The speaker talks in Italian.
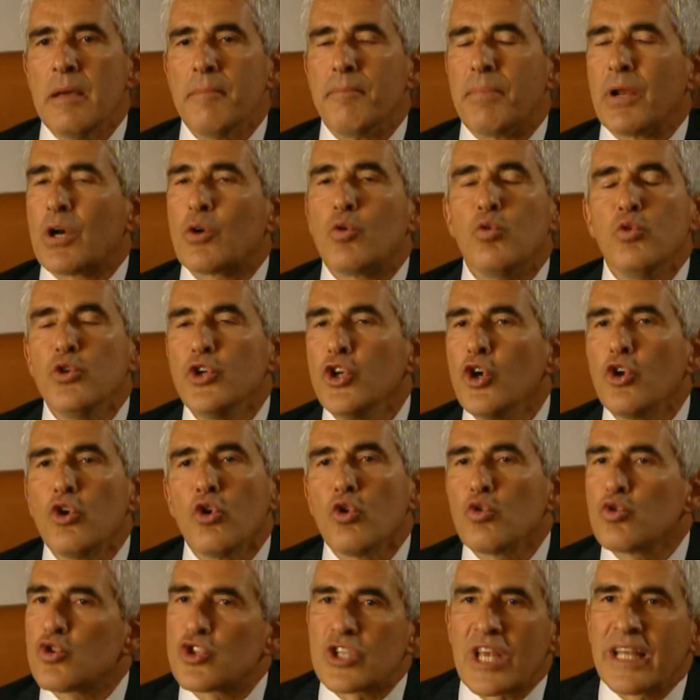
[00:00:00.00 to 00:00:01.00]
Per cui io
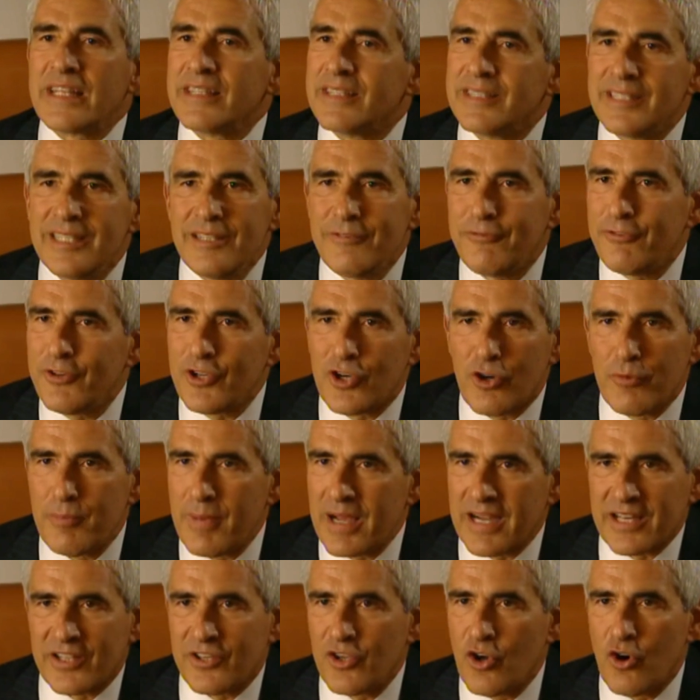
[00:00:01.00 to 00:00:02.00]
non santifico
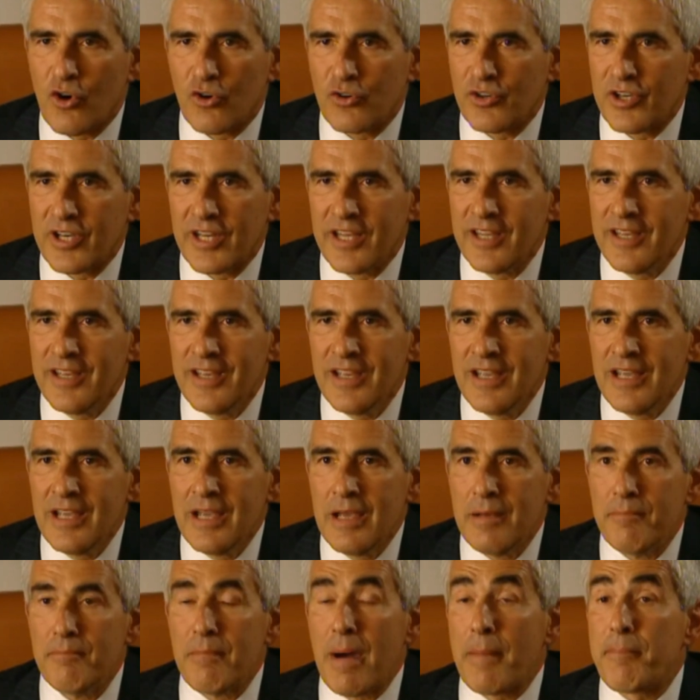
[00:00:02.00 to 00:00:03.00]
Marchionne,
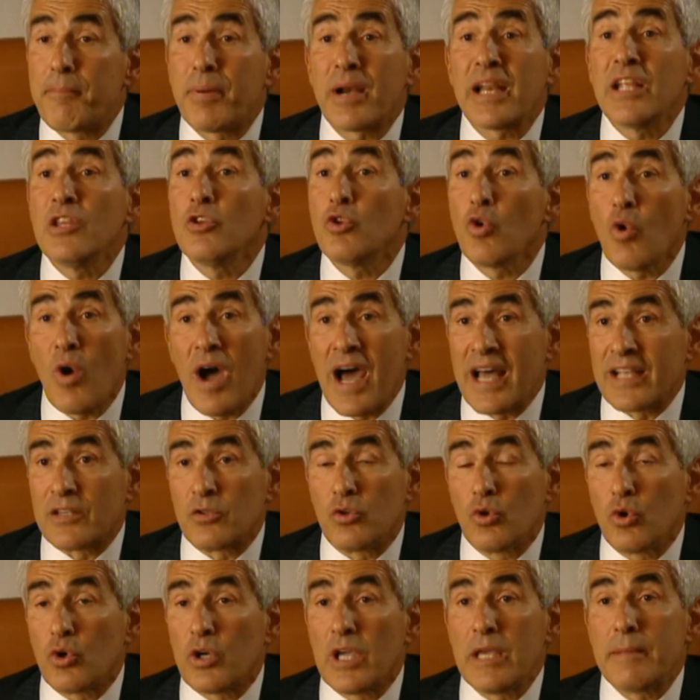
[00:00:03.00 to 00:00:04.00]
ma prendo
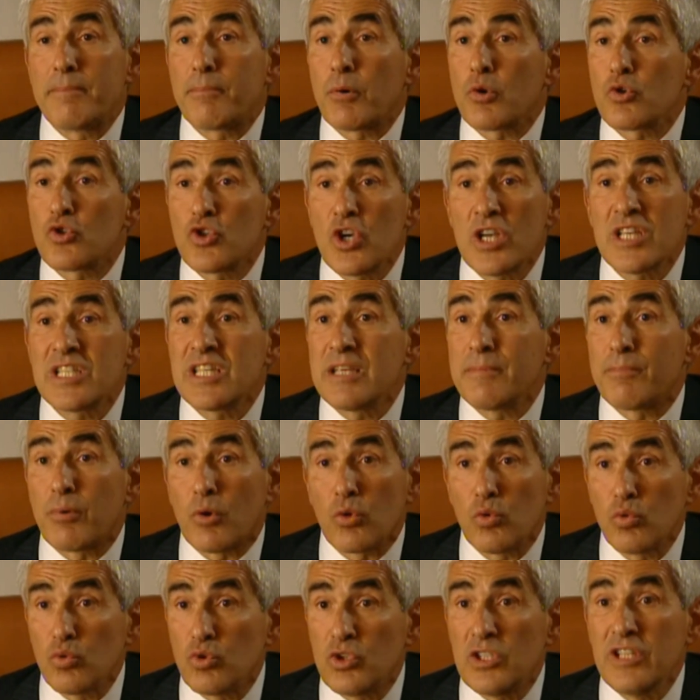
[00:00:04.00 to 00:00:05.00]
atto che i processi
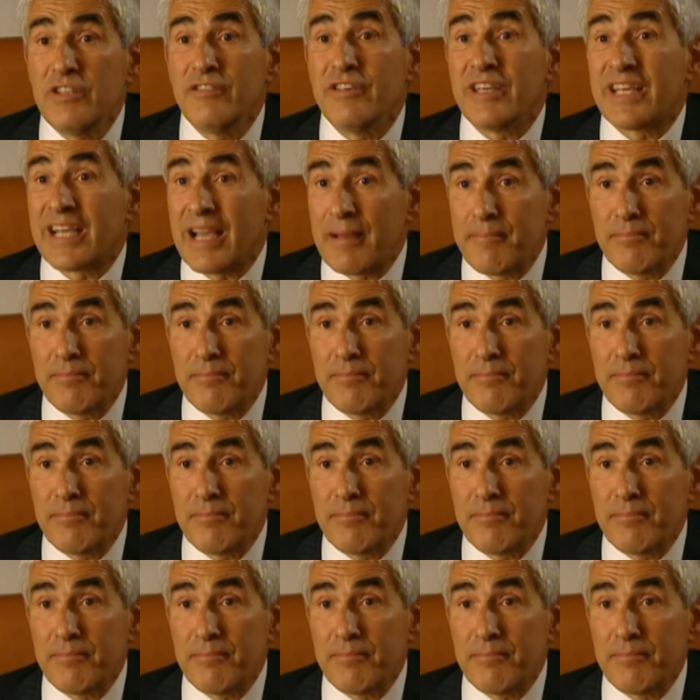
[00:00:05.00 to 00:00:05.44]
produttivi